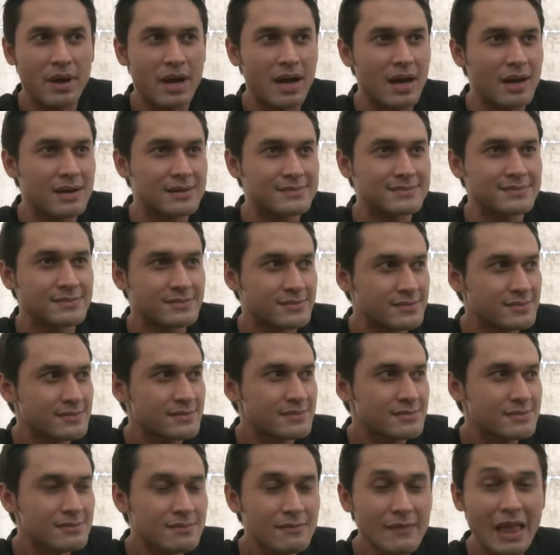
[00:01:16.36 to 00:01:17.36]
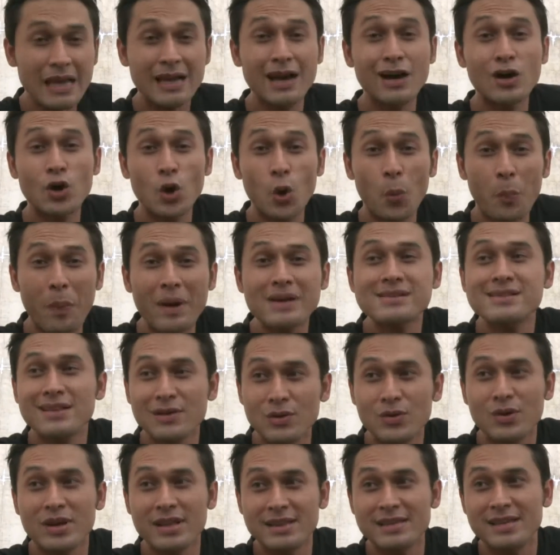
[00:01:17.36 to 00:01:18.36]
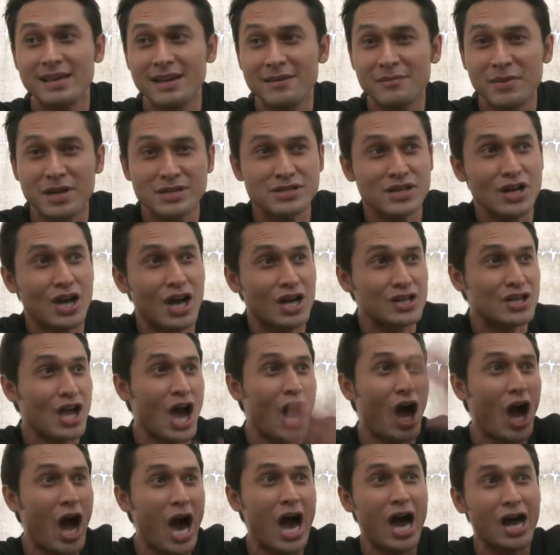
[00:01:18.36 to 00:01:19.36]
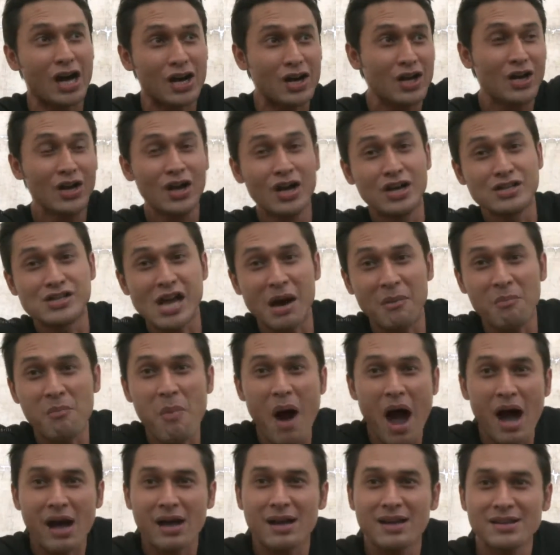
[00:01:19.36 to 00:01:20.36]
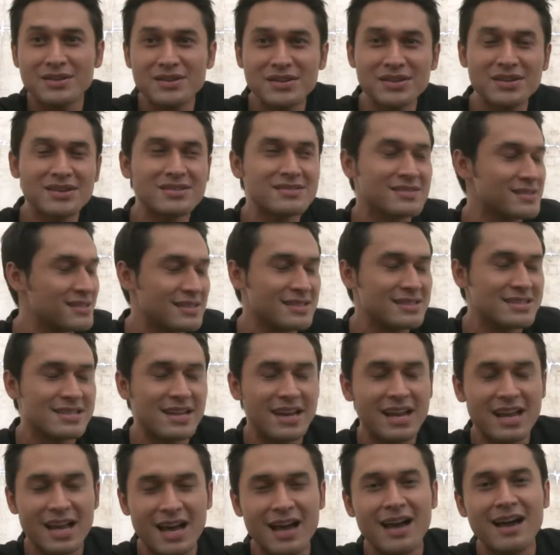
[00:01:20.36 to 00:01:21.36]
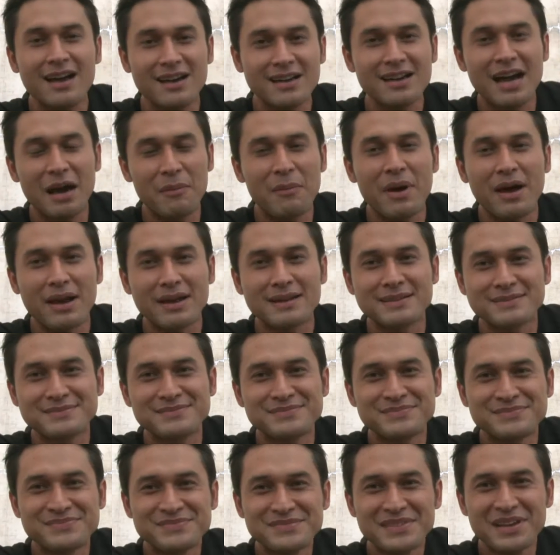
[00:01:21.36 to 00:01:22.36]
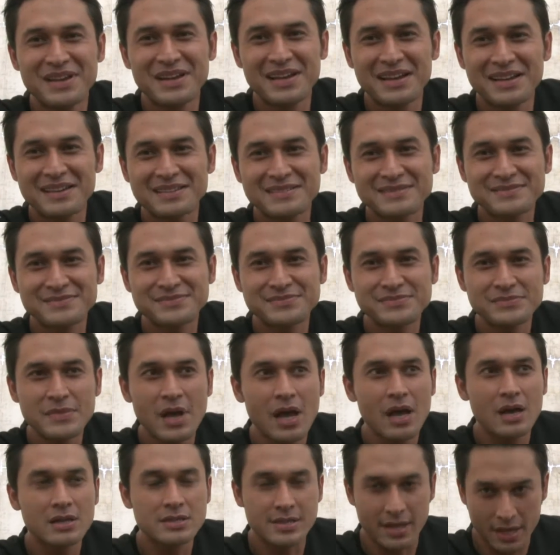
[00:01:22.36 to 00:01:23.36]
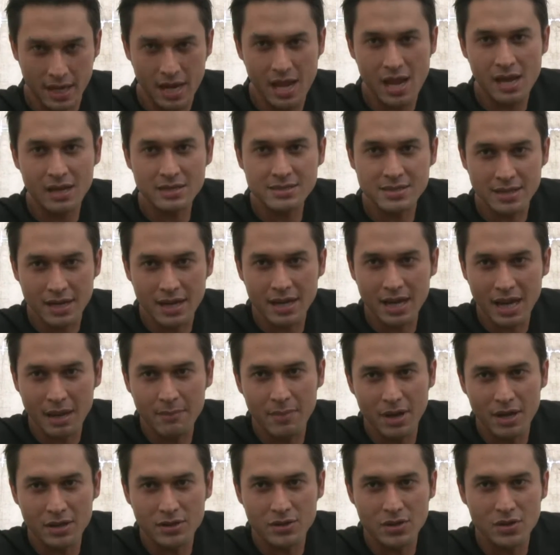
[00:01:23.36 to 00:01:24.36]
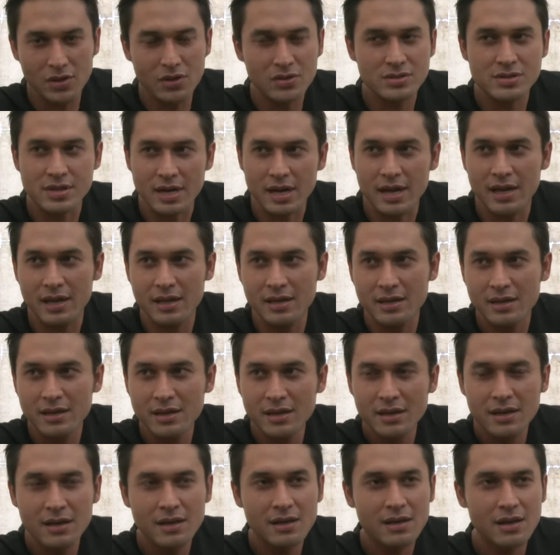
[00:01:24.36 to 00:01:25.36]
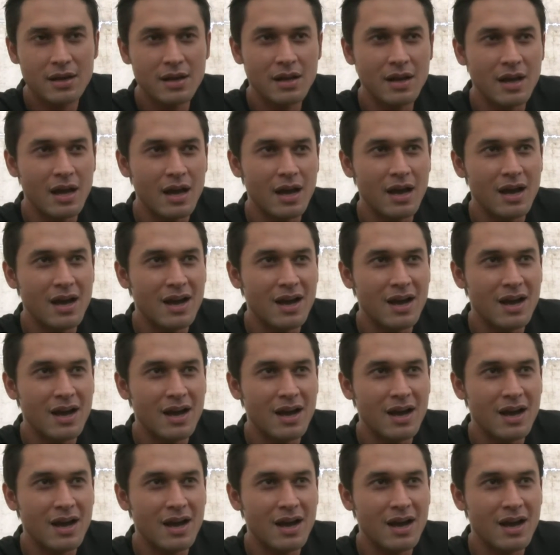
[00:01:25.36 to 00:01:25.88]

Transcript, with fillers: yang kekelupas lah kulitnya. Biasanya kan nyakar, jambak gitu. Di sini nggak aman. Sering, sering kayak begitu, sering. Jadi ya